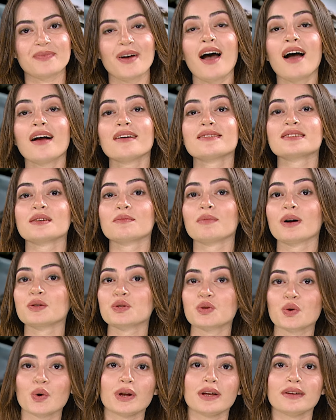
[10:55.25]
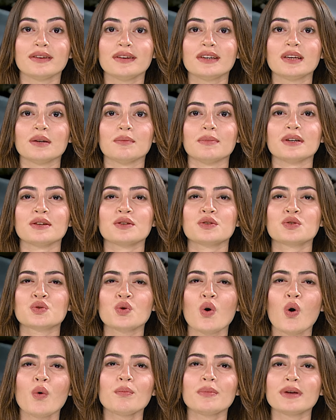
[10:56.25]
Her zaman söylediği gibi
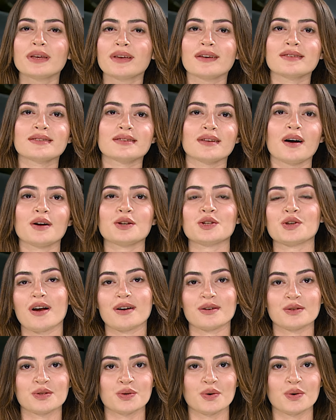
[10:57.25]
son bir kez daha şarkı